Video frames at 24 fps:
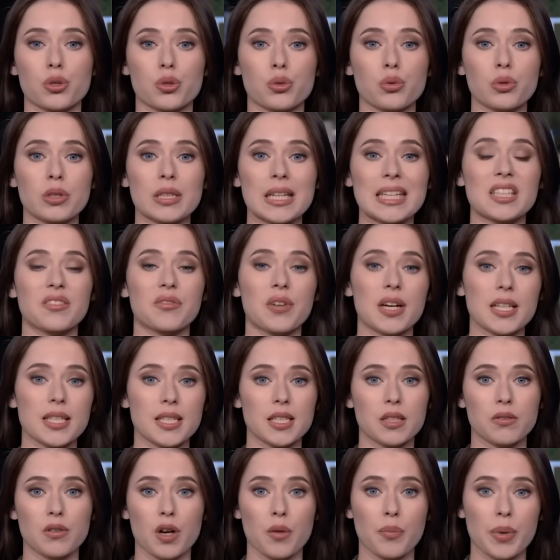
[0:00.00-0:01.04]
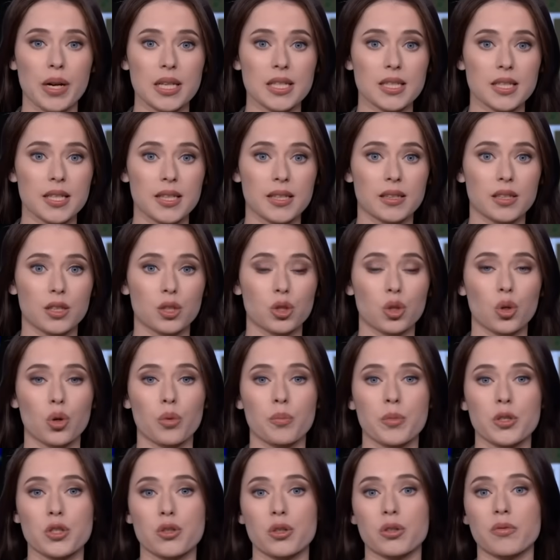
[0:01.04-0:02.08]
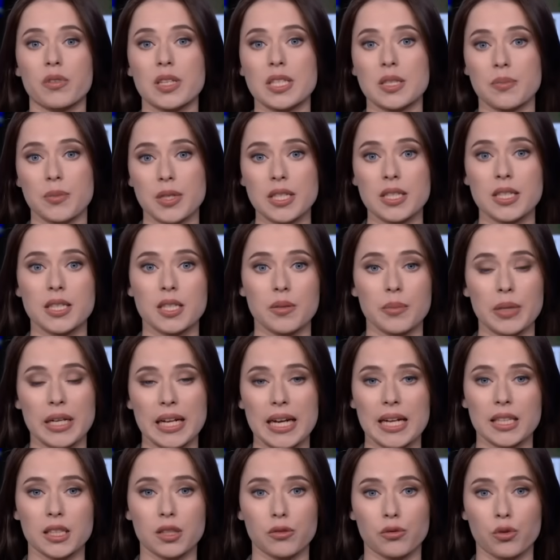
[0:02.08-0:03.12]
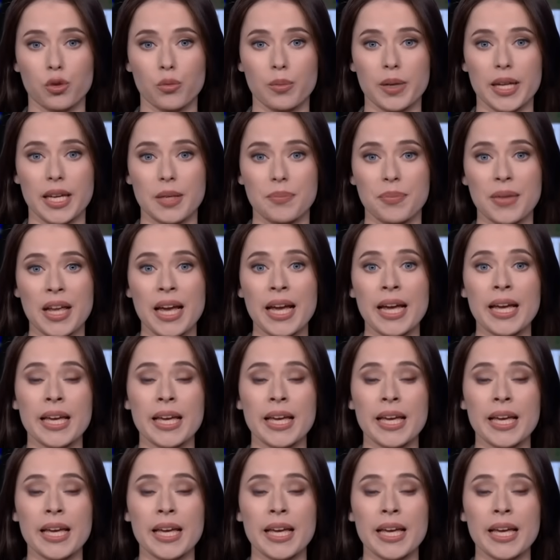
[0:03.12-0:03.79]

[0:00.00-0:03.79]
суд на 22% до 580 миллиардов рублей.